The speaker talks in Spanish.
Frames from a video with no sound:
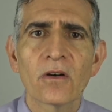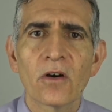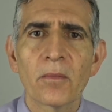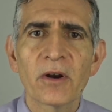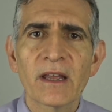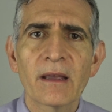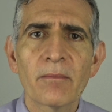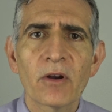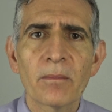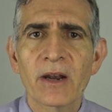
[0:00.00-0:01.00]
o por
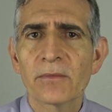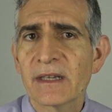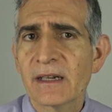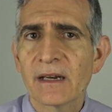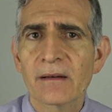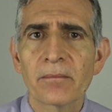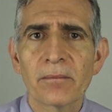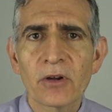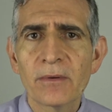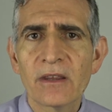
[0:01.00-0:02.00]
ejemplo para obtener
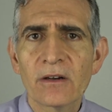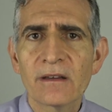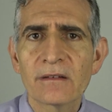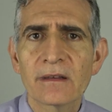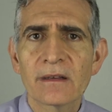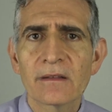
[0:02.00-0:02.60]
proveedores